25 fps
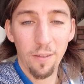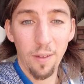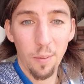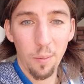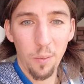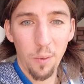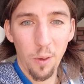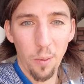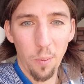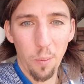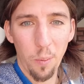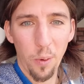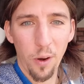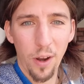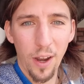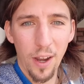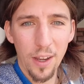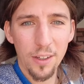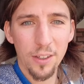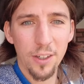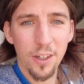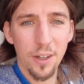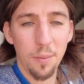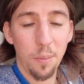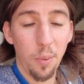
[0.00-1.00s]
Wam to
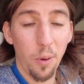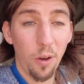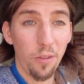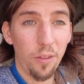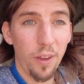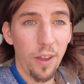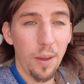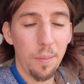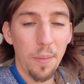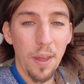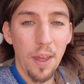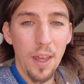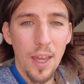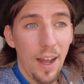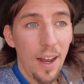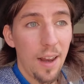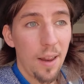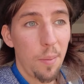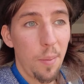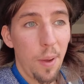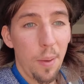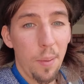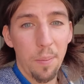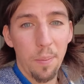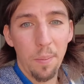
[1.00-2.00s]
pokażę i powiem,
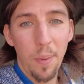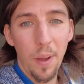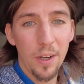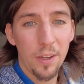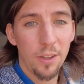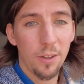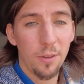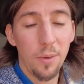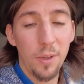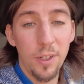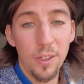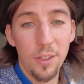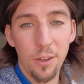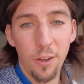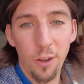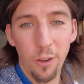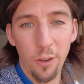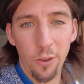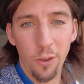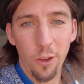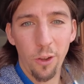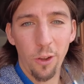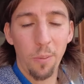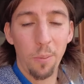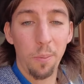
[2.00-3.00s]
ale mam bardzo blisko
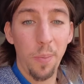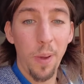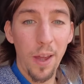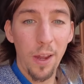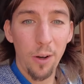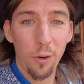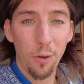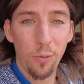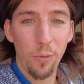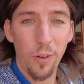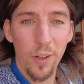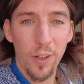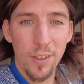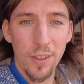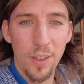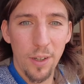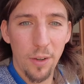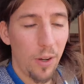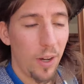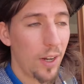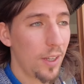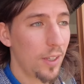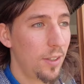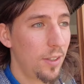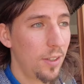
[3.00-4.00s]
do barów,
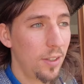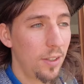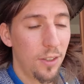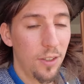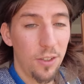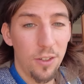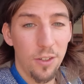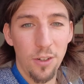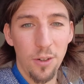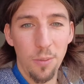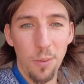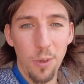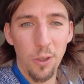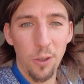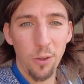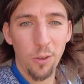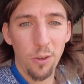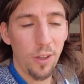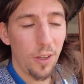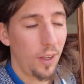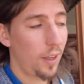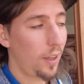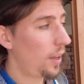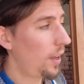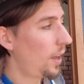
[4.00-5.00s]
restauracji z 3
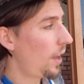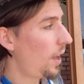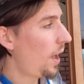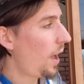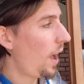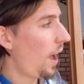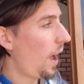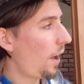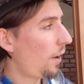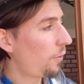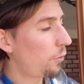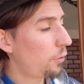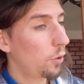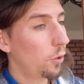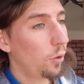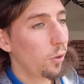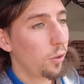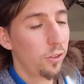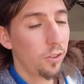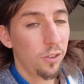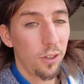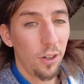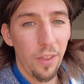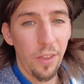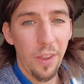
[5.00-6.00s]
minuty a w drugą
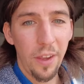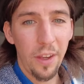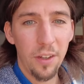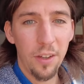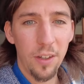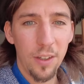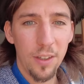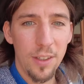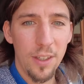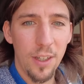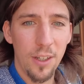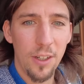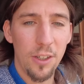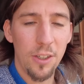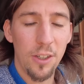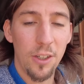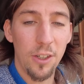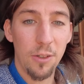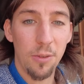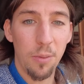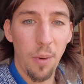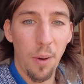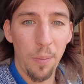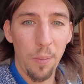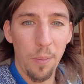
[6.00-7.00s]
stronę, jeśli chcesz,
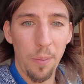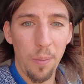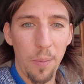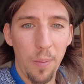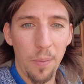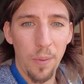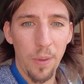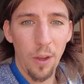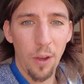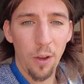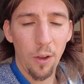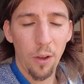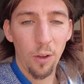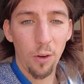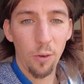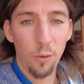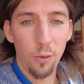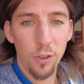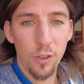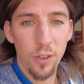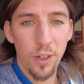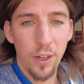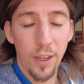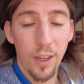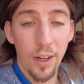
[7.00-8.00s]
też mam do
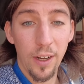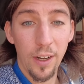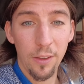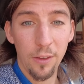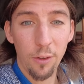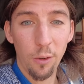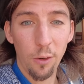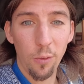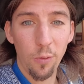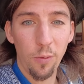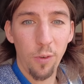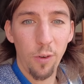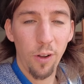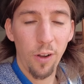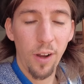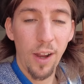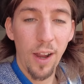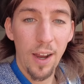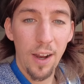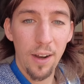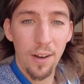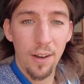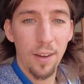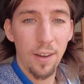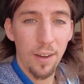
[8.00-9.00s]
różnych rynków
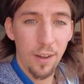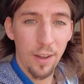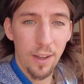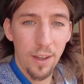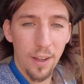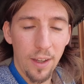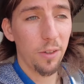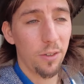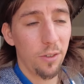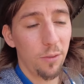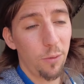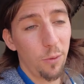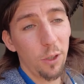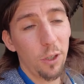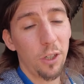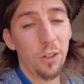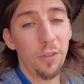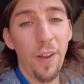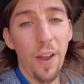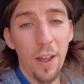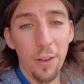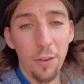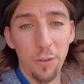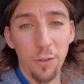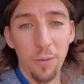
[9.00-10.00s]
lokalnych. Z dwóch
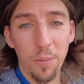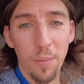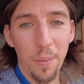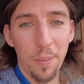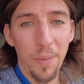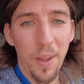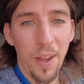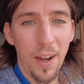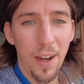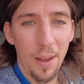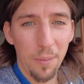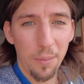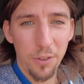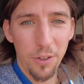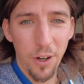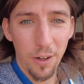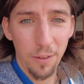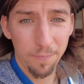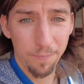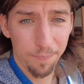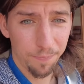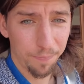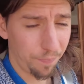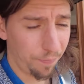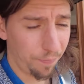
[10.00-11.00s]
światów mam najlepsze.